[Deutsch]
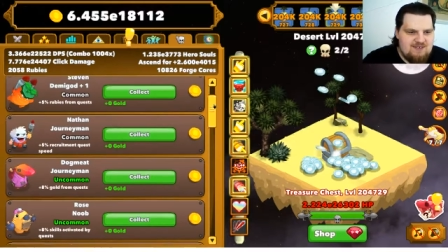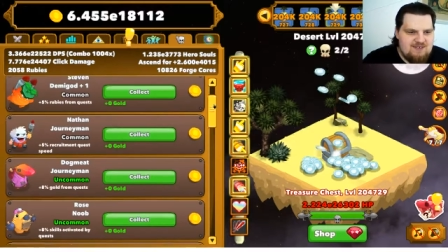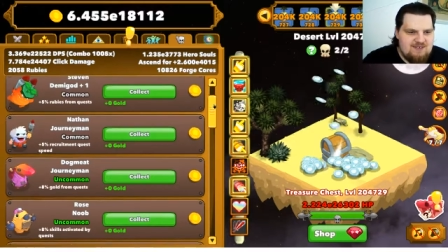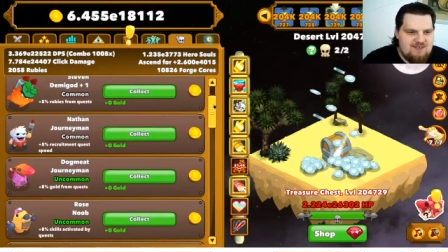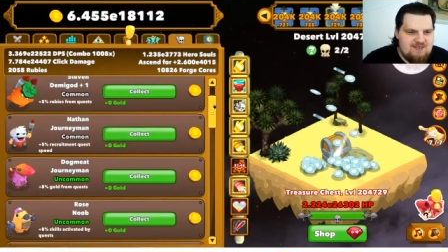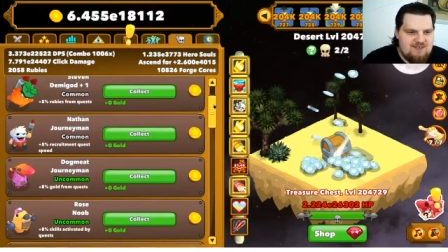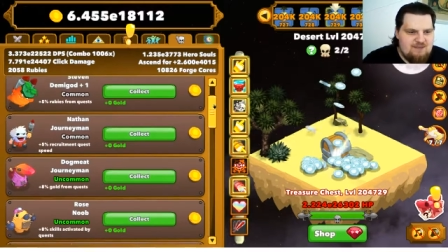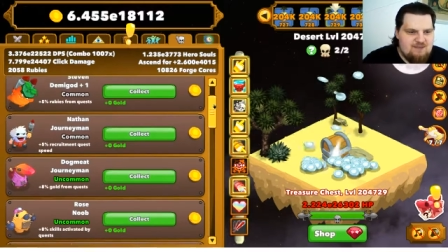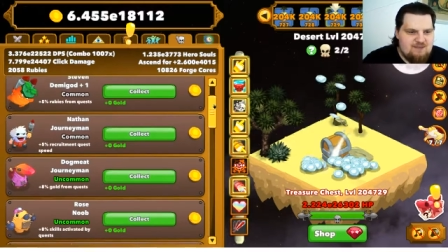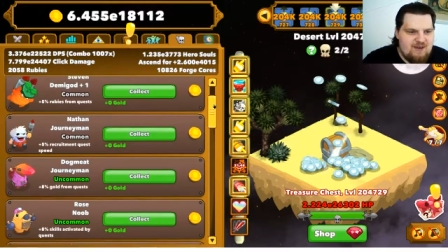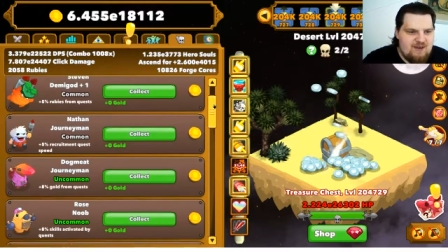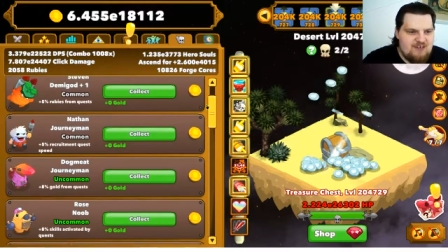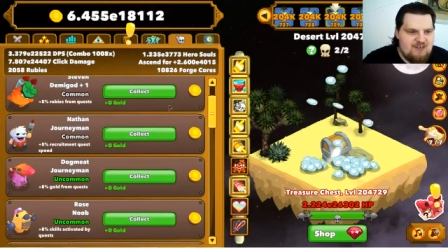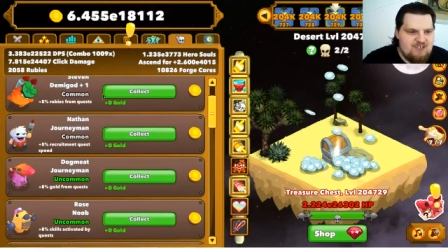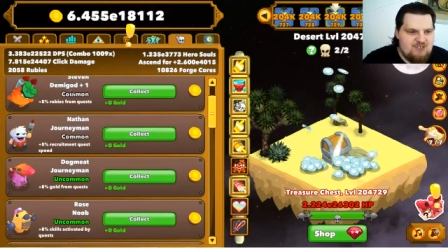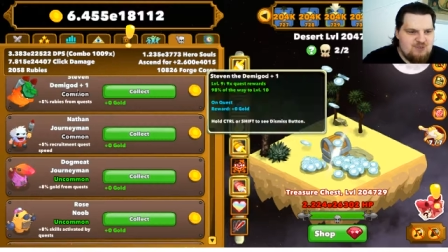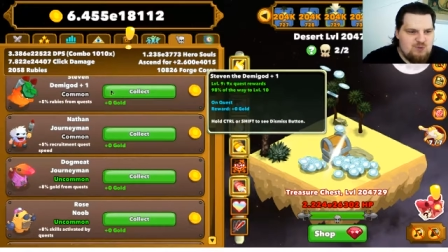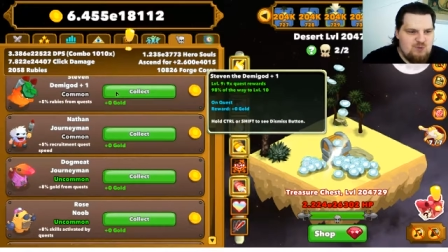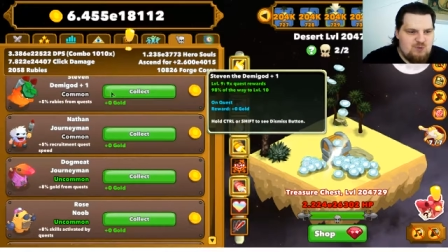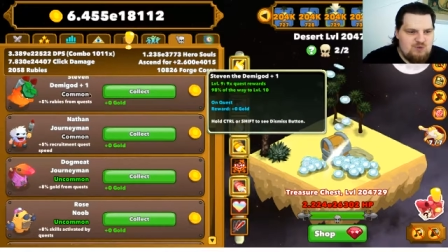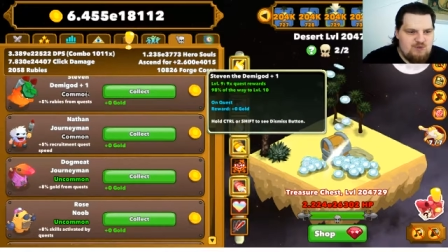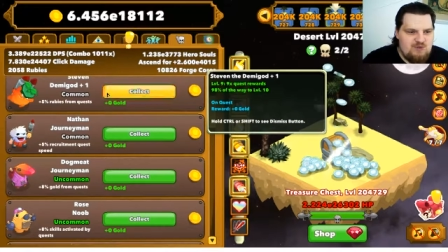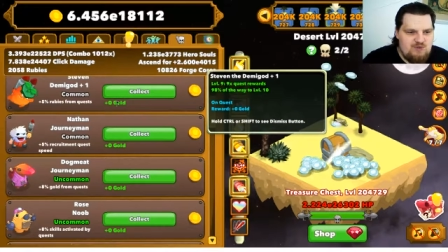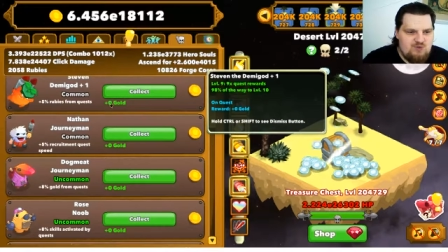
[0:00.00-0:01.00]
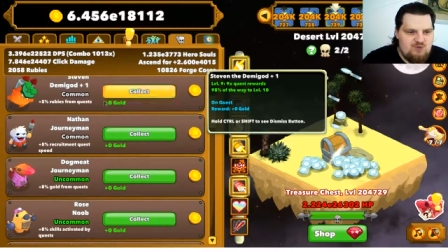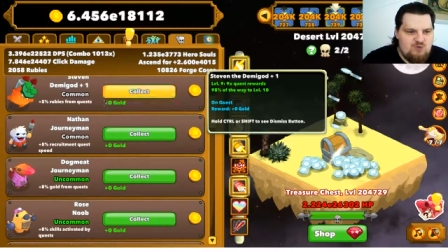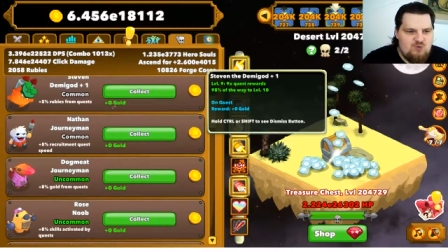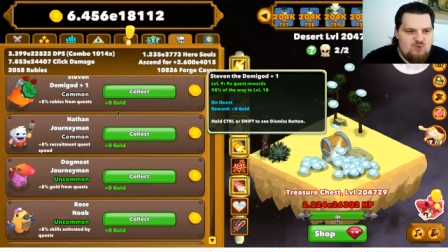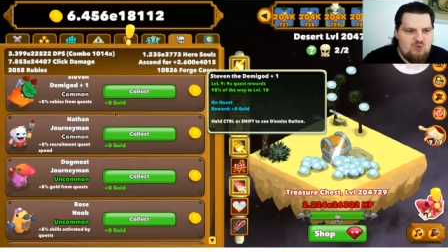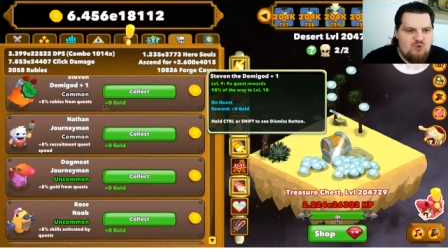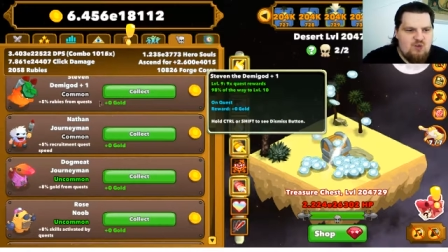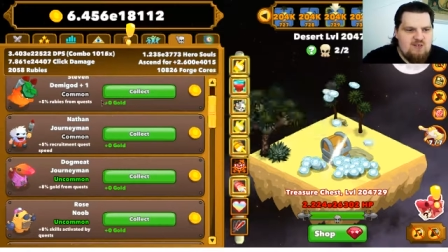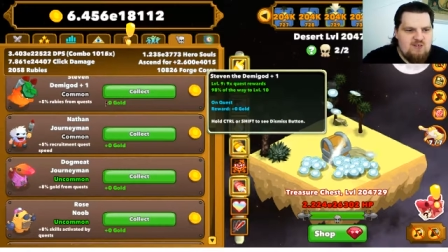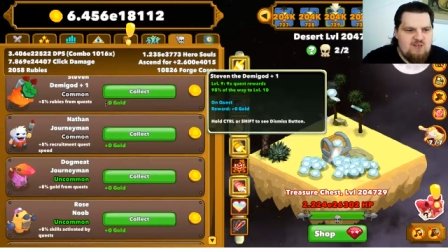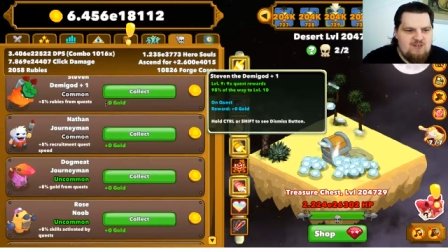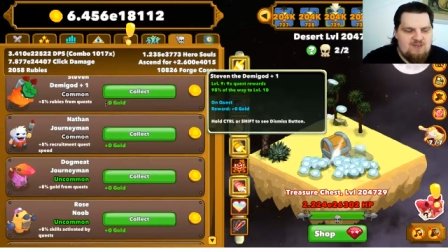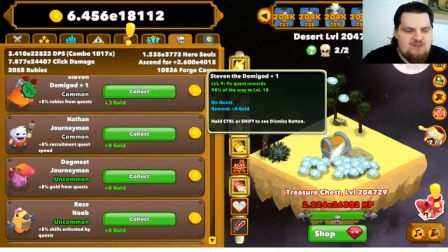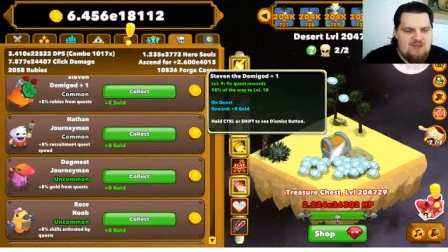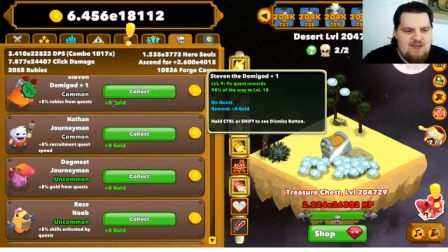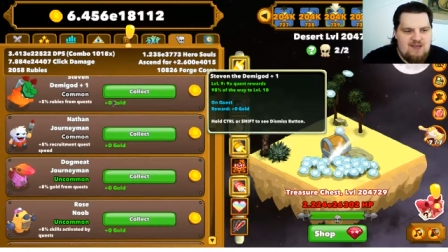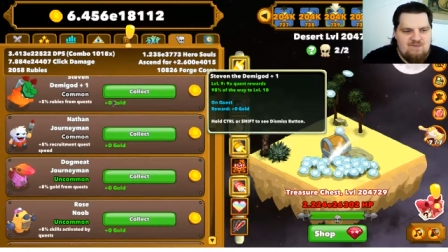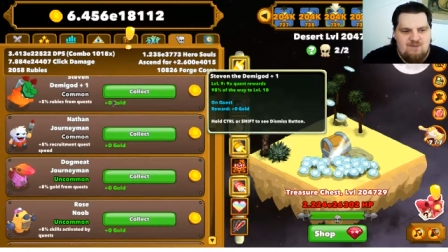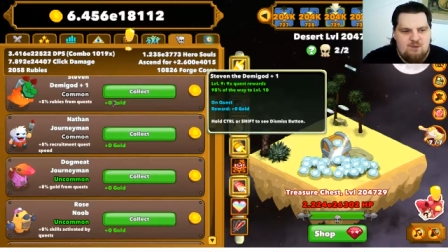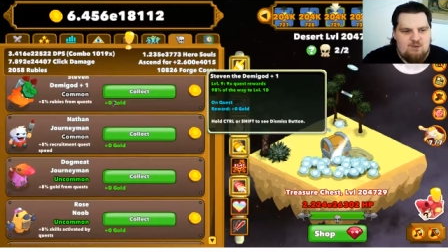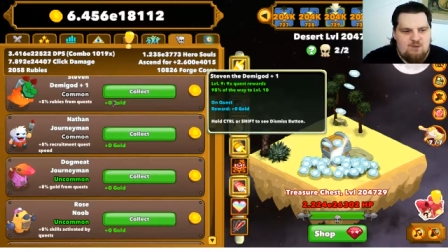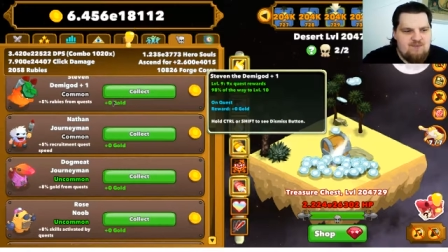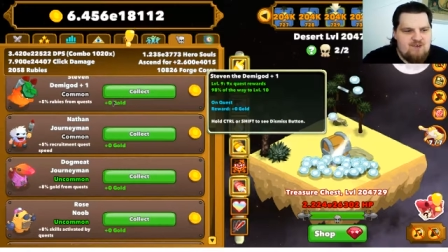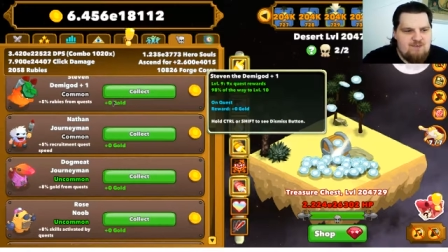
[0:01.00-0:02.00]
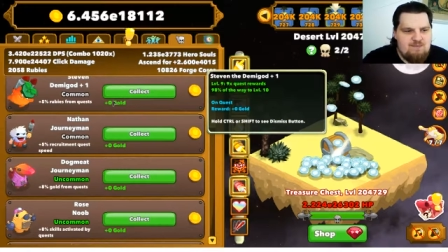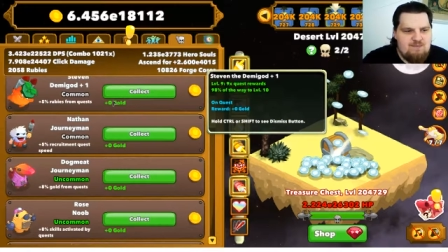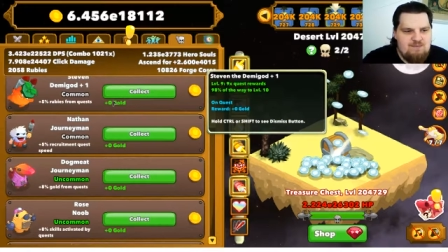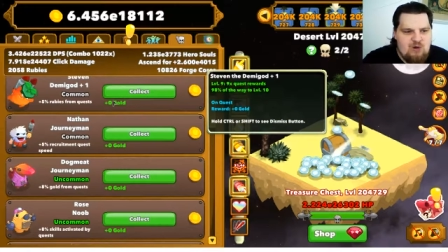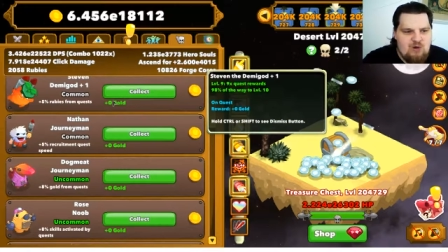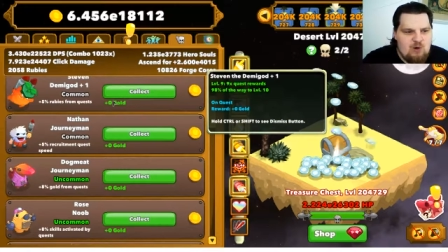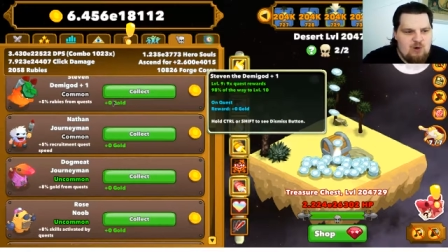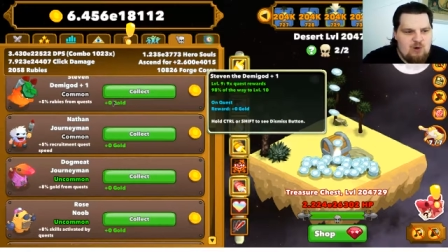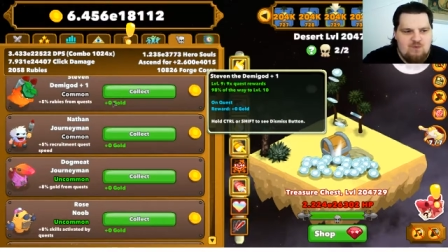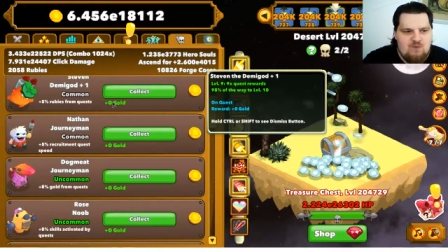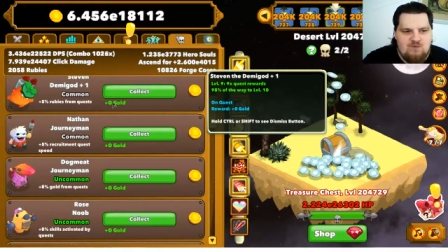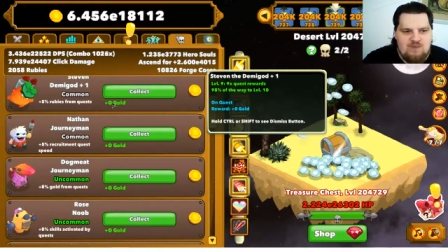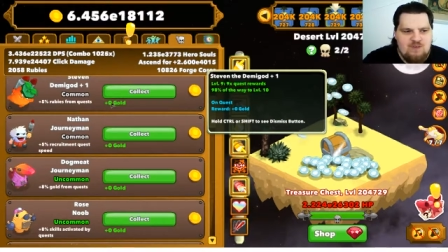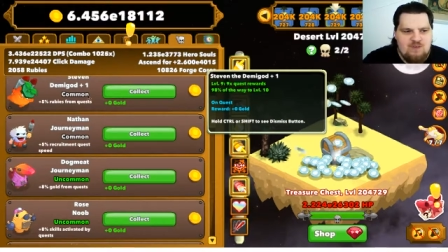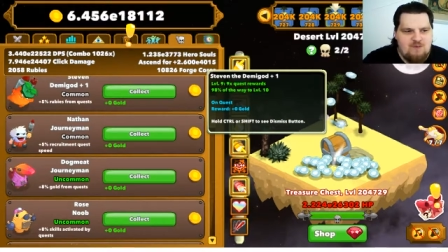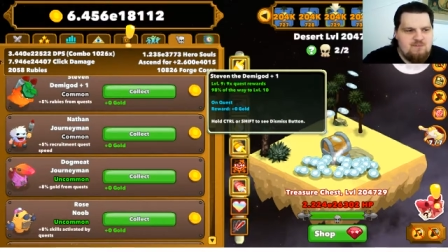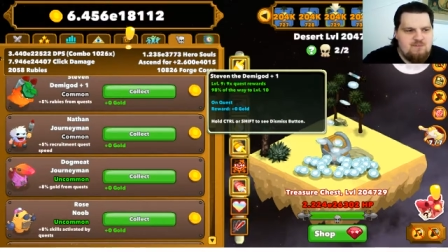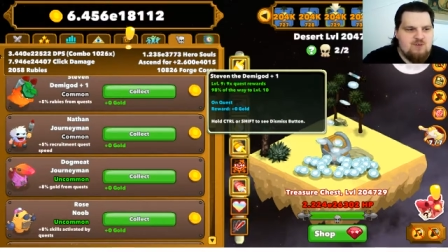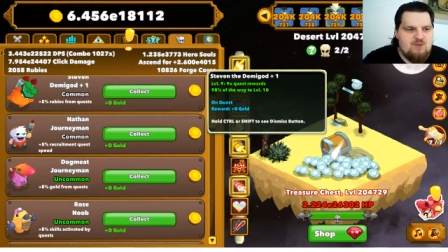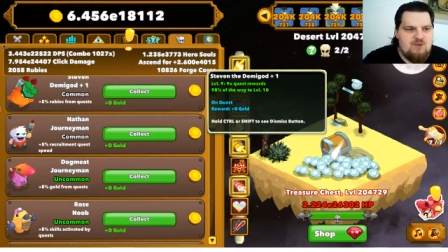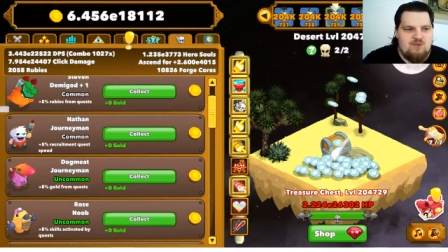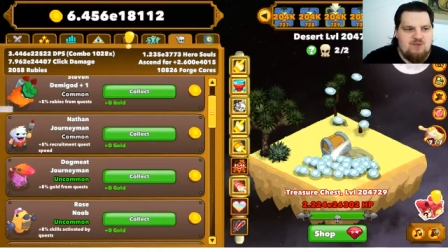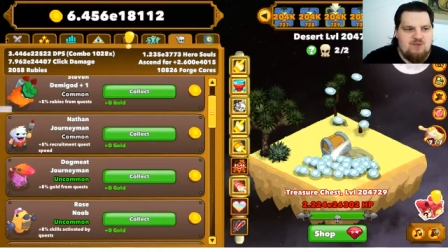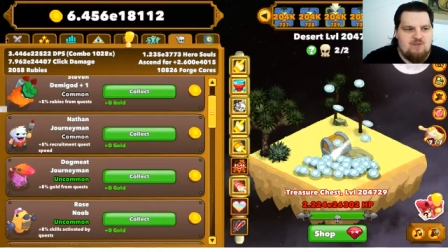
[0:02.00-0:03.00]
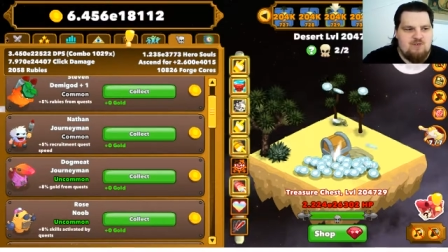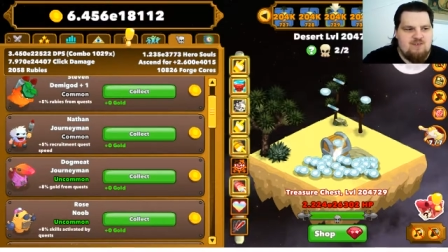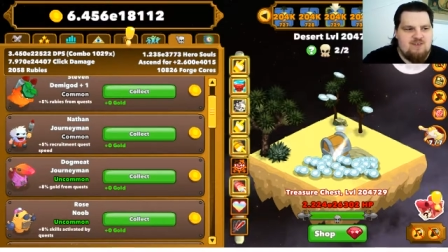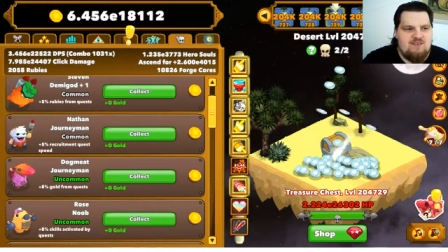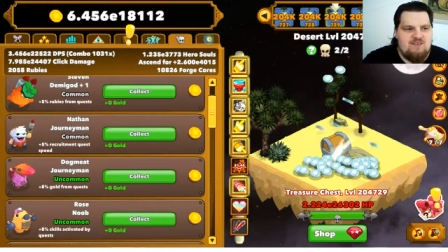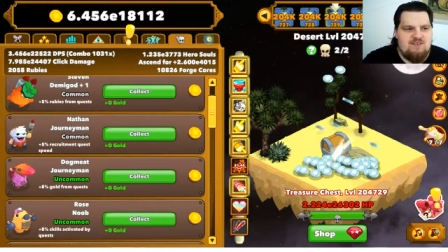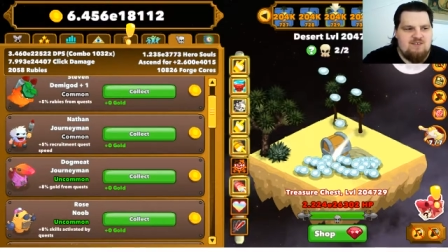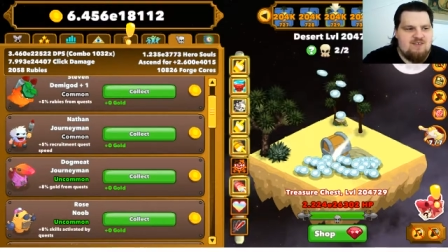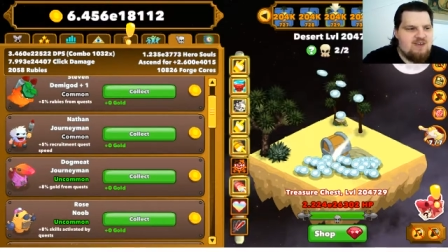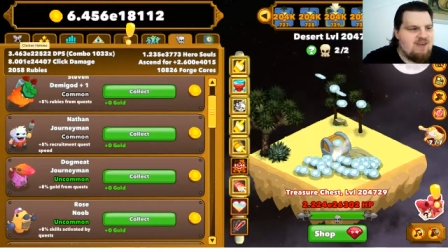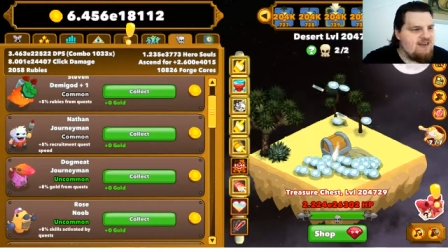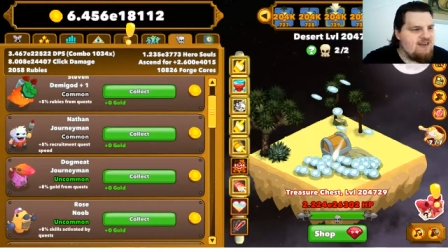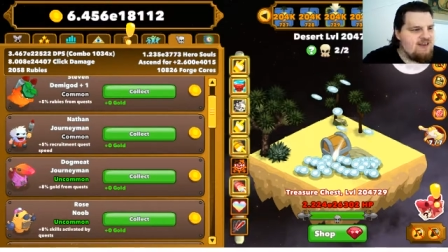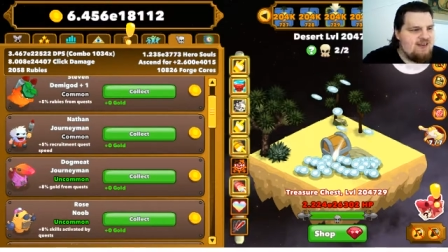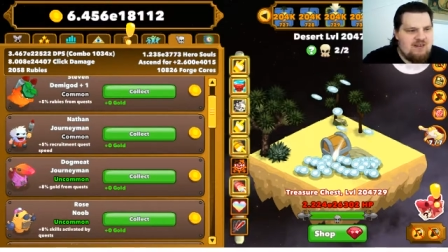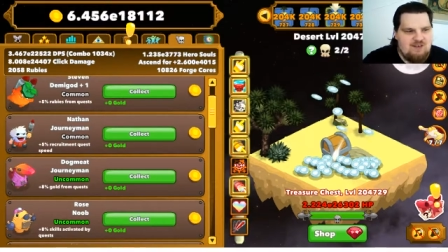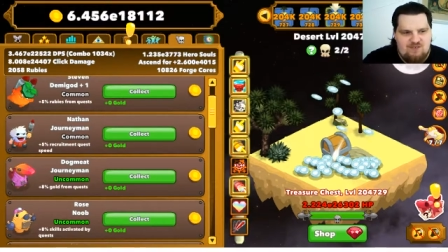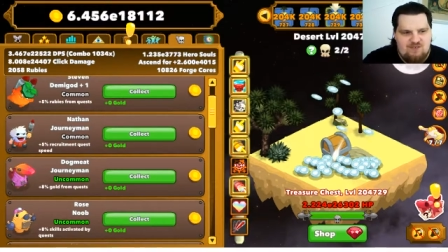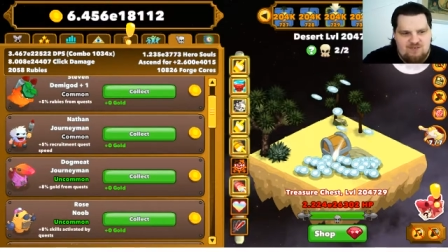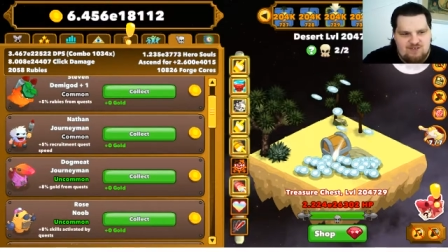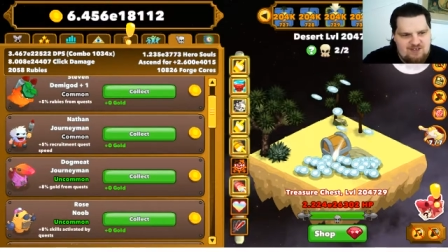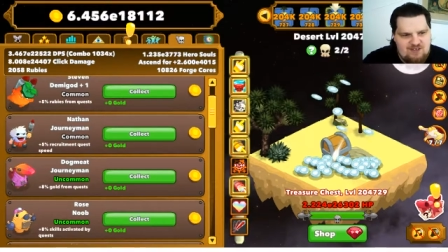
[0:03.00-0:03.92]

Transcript: dass die Berechnung des Goldes einfach irgendwann aufgibt oder sowas. Keine Ahnung.